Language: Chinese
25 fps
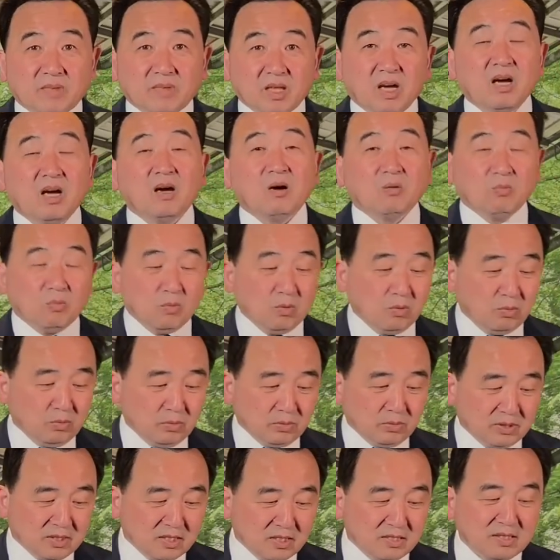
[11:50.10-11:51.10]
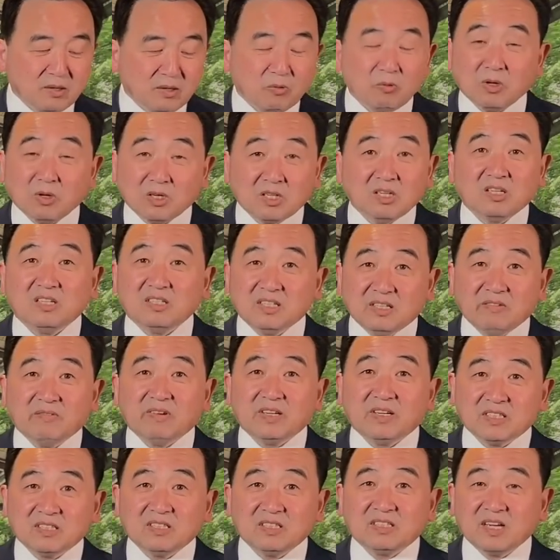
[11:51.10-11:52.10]
啊，我真的我个人以
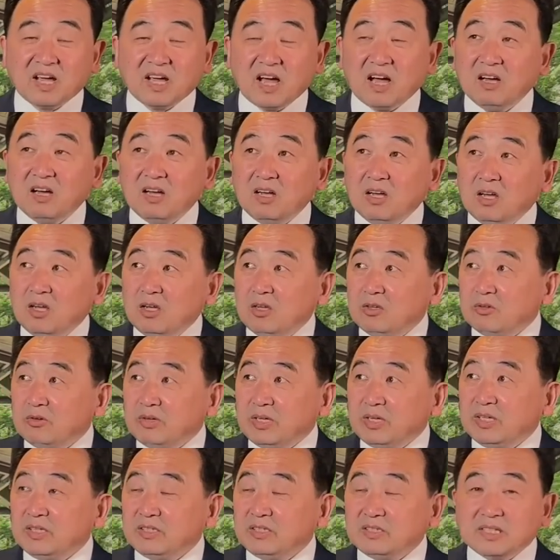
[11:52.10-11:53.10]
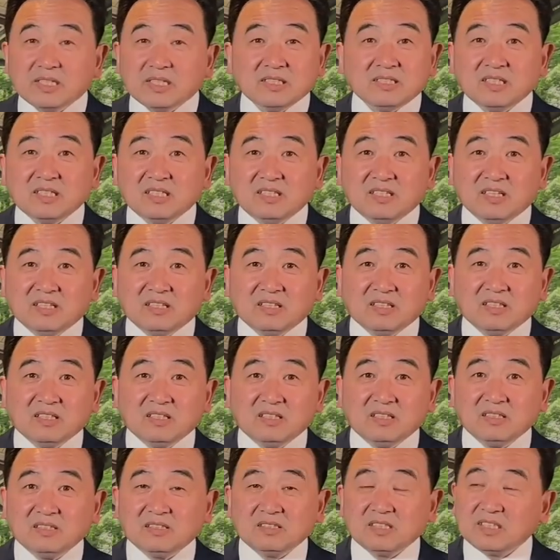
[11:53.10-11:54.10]
为是这样，所以这些人
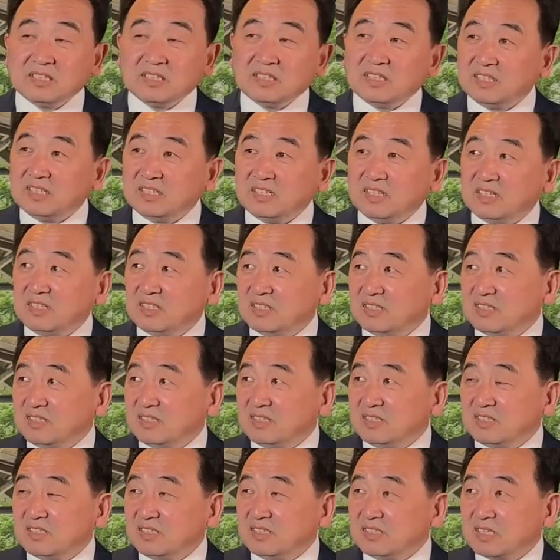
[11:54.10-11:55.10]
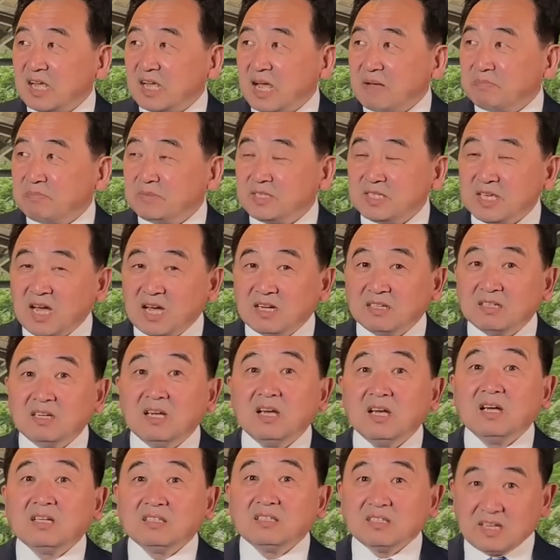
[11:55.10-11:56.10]
这些人，他们想
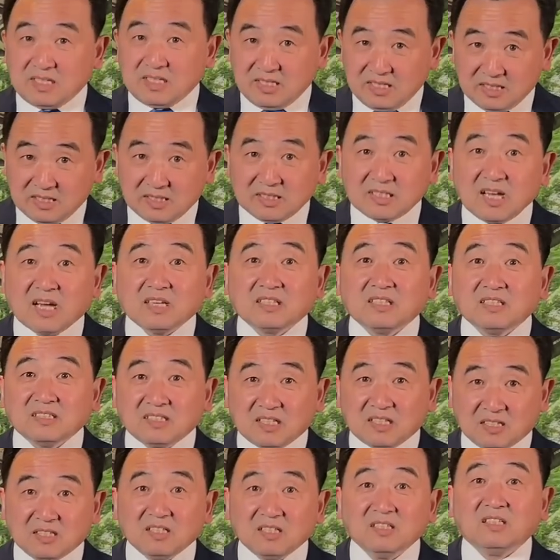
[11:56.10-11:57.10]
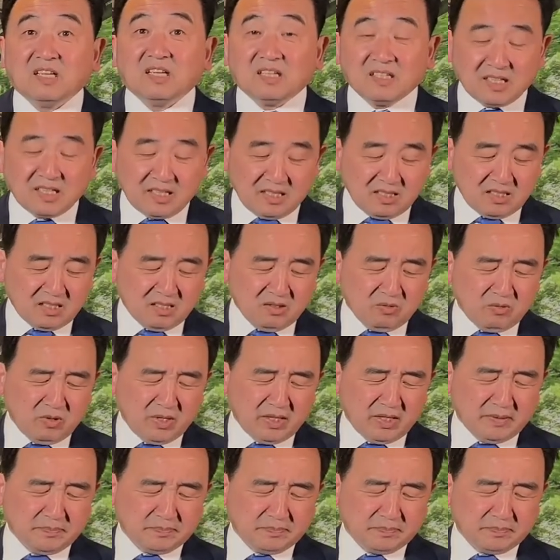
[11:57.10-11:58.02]
在影响着整个人类社会。